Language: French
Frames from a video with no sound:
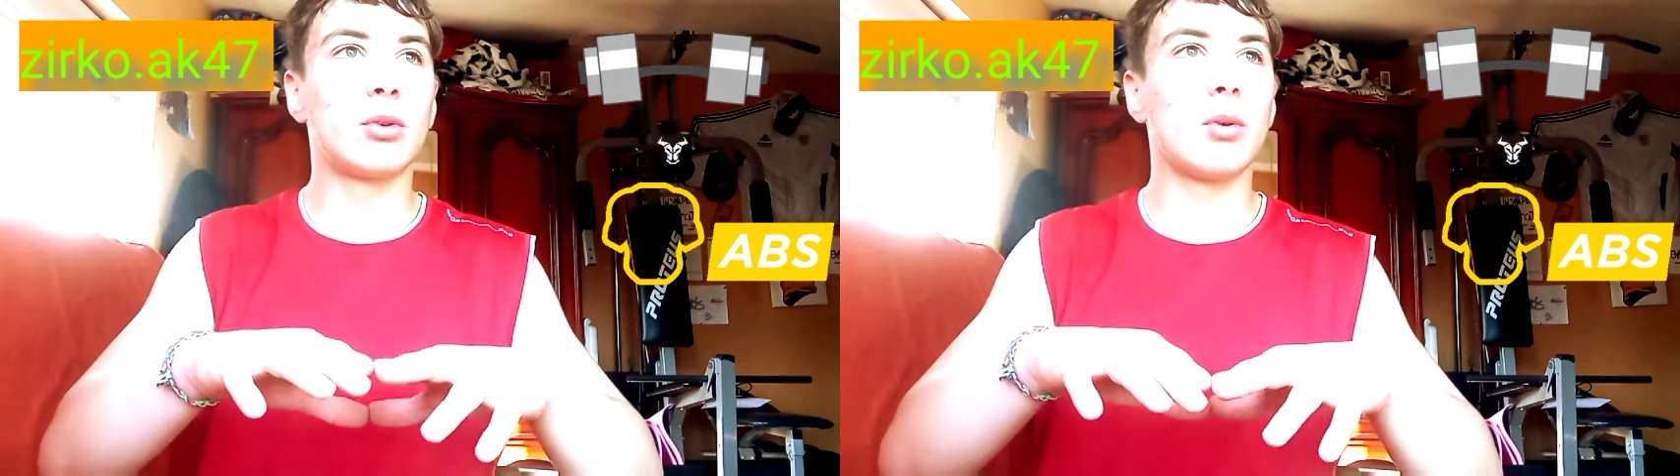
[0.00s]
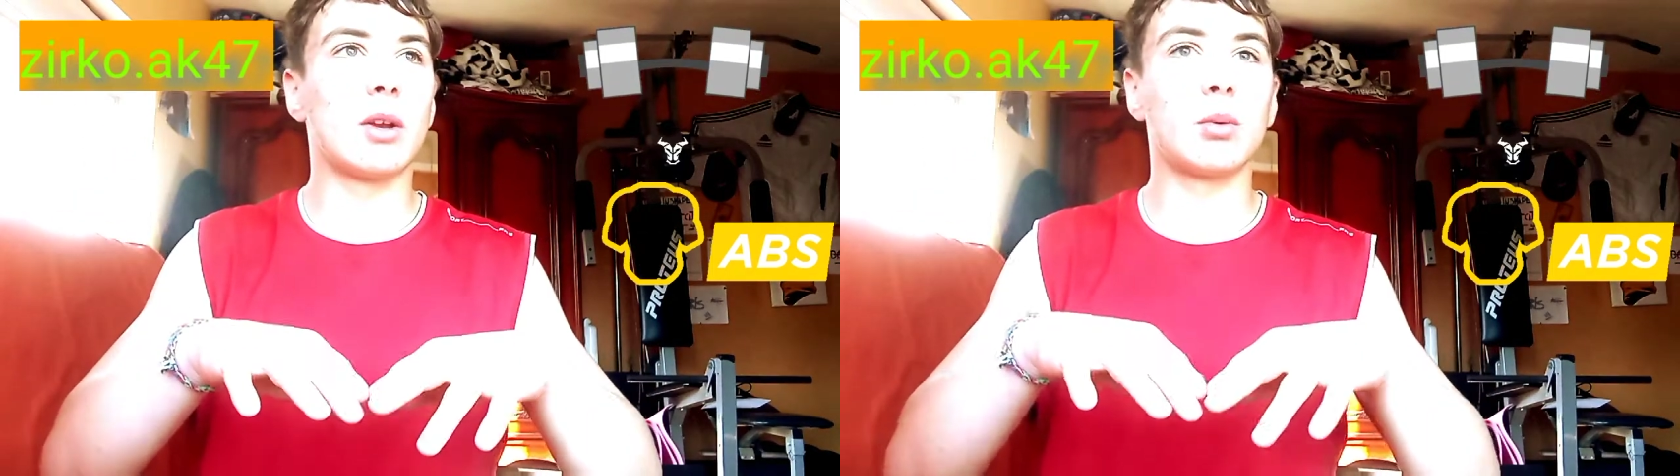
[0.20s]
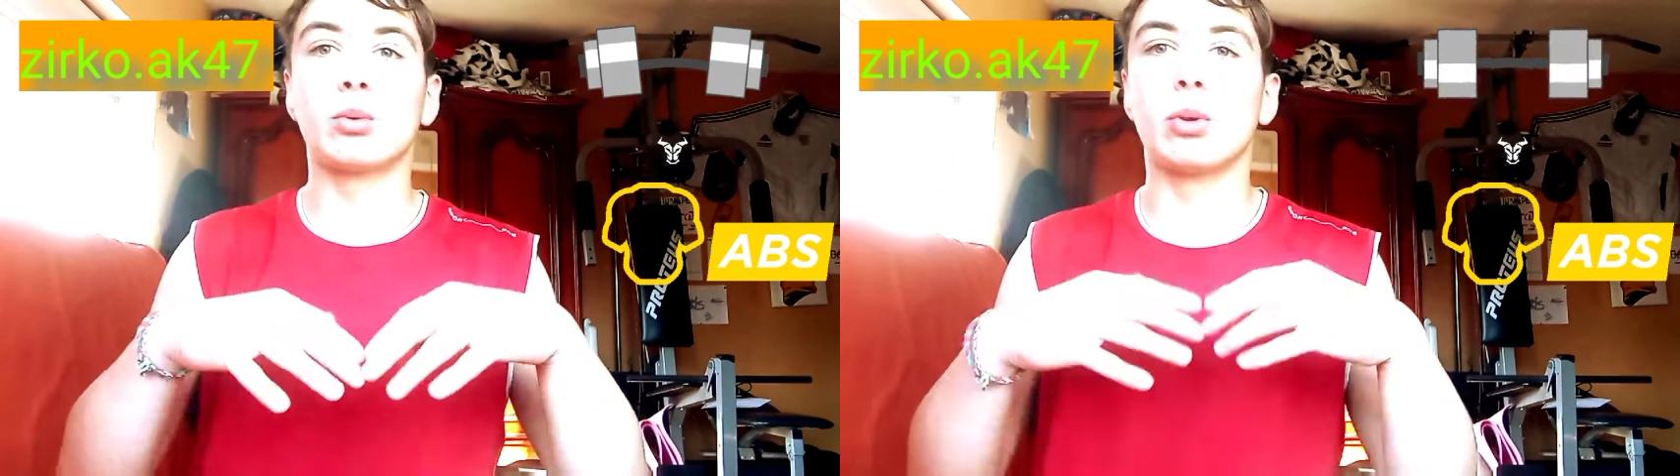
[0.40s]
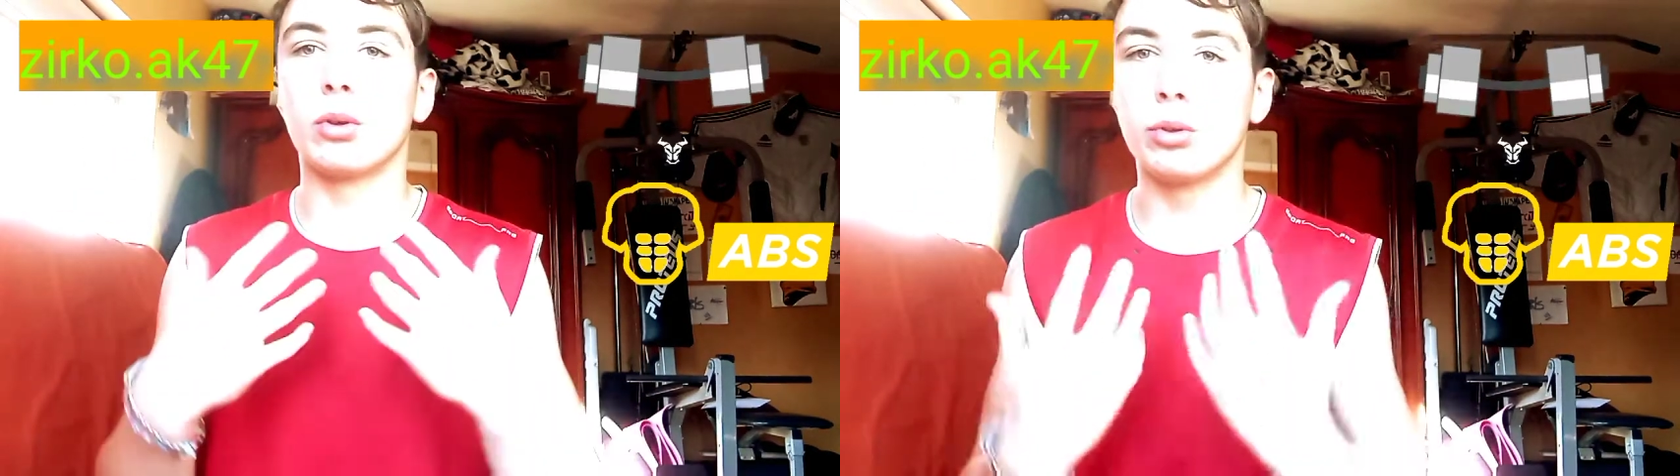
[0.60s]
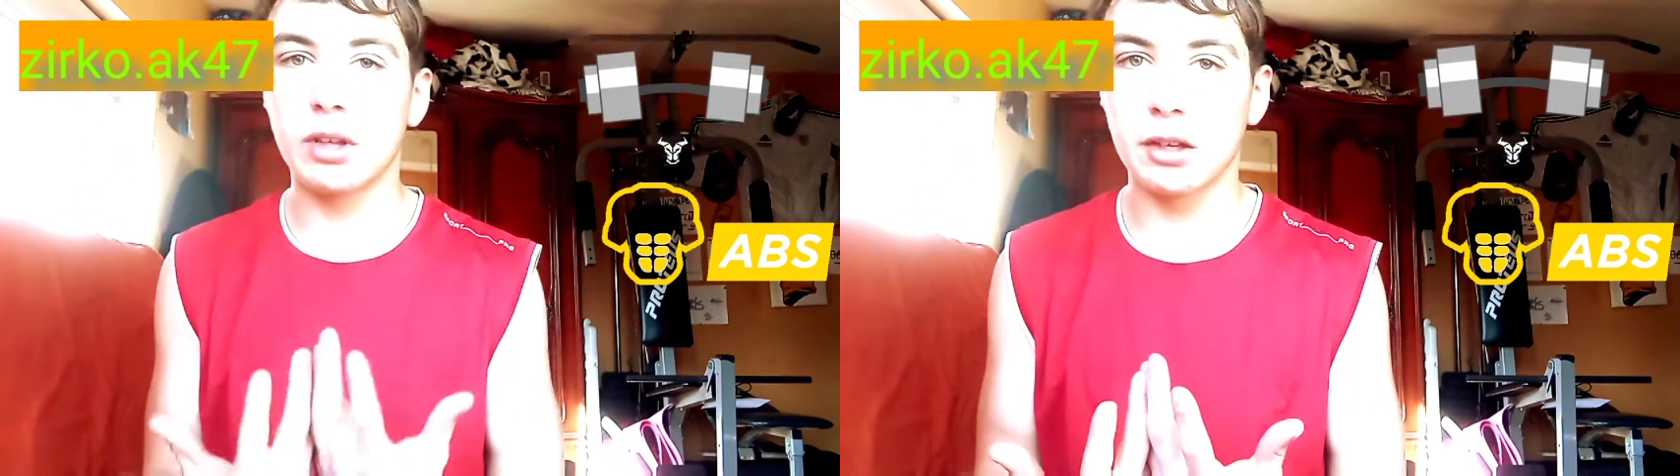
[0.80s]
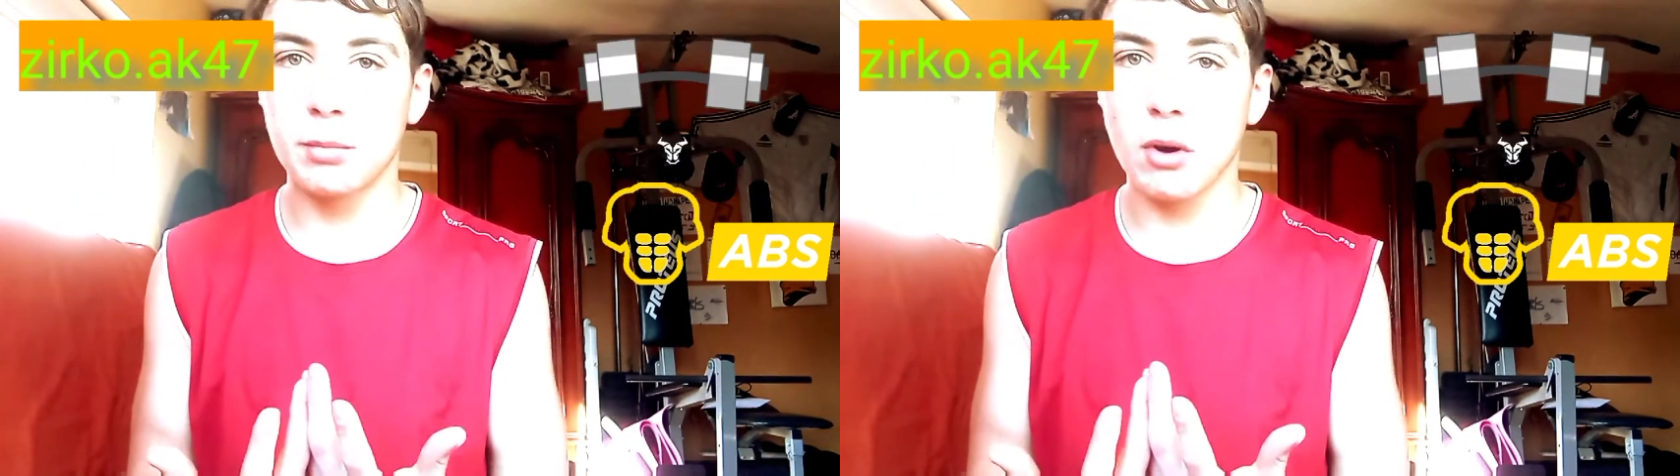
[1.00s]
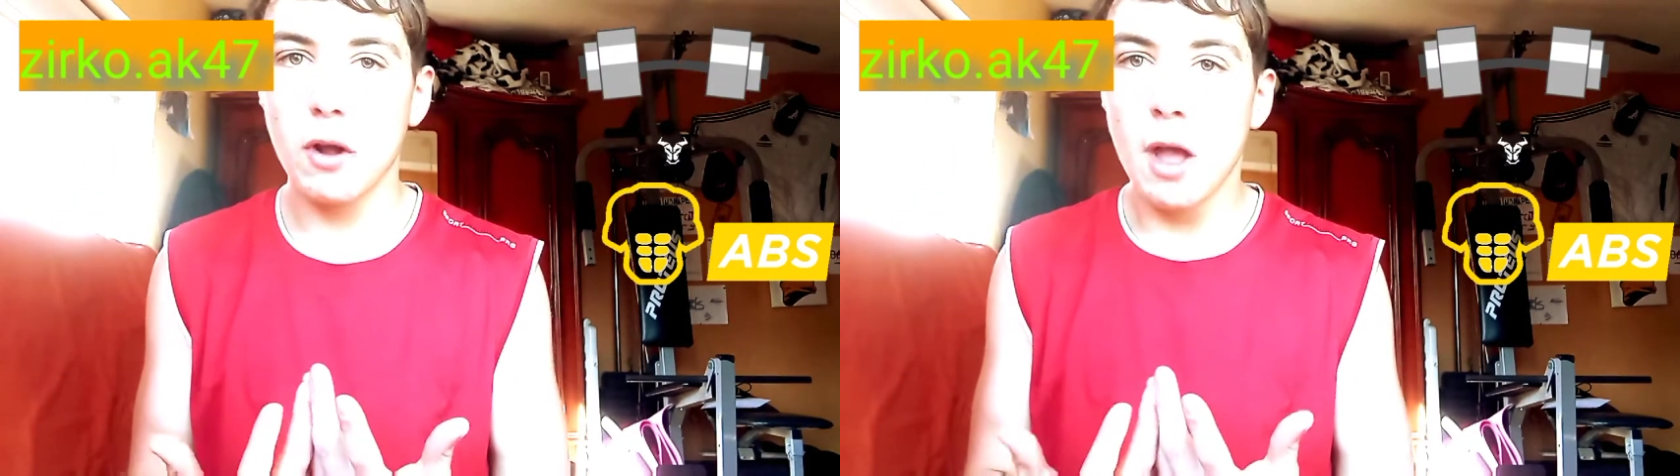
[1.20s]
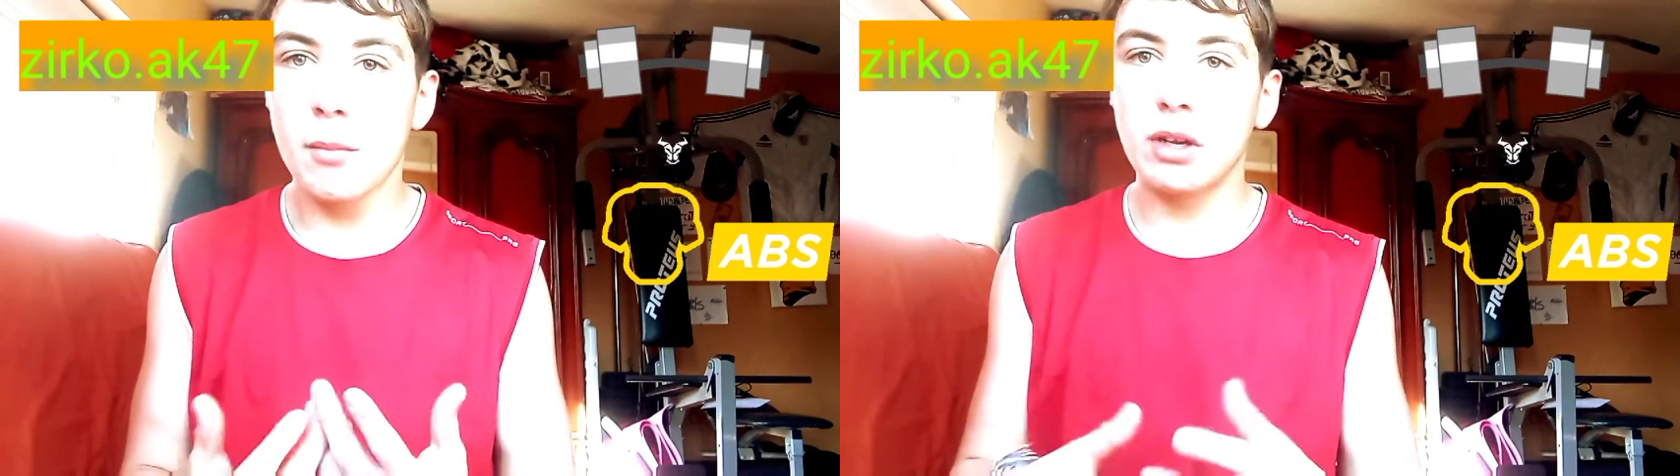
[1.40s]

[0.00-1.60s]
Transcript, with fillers: musculation, que ce soit juste un sport,